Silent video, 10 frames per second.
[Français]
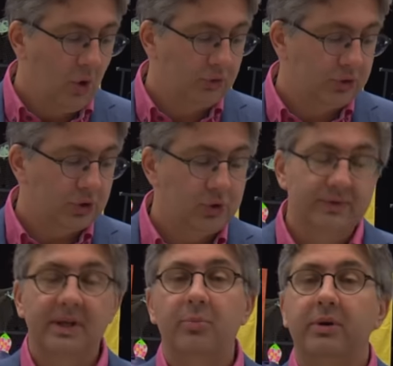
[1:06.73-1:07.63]
Autre
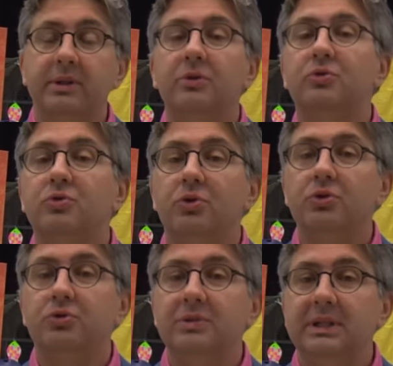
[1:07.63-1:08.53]
chose importante
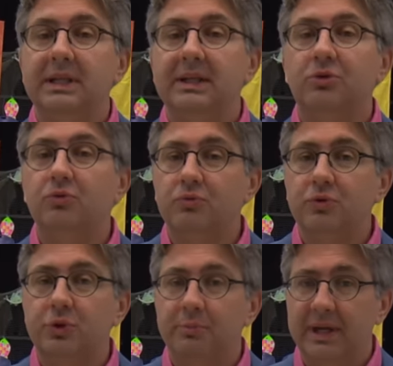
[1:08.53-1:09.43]
aujourd'hui, les
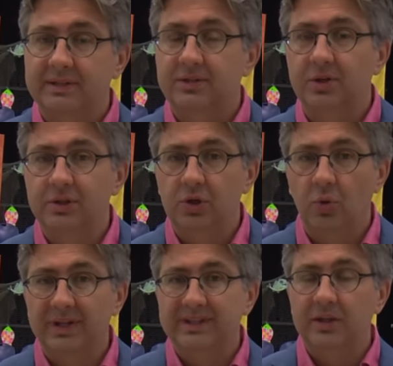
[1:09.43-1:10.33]
12 personnes qui
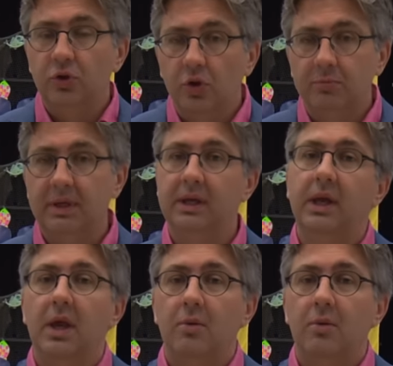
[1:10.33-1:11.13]
ont été nommées